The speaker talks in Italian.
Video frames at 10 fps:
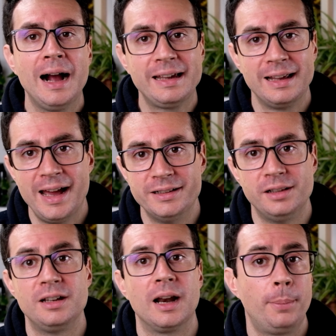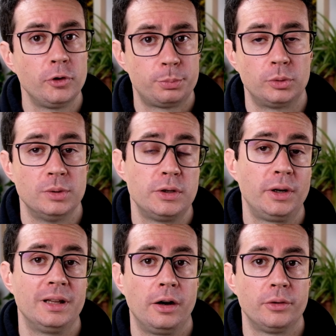Anche l'editing, la post produzione
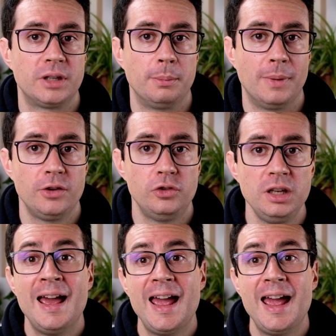delle nostre immagini,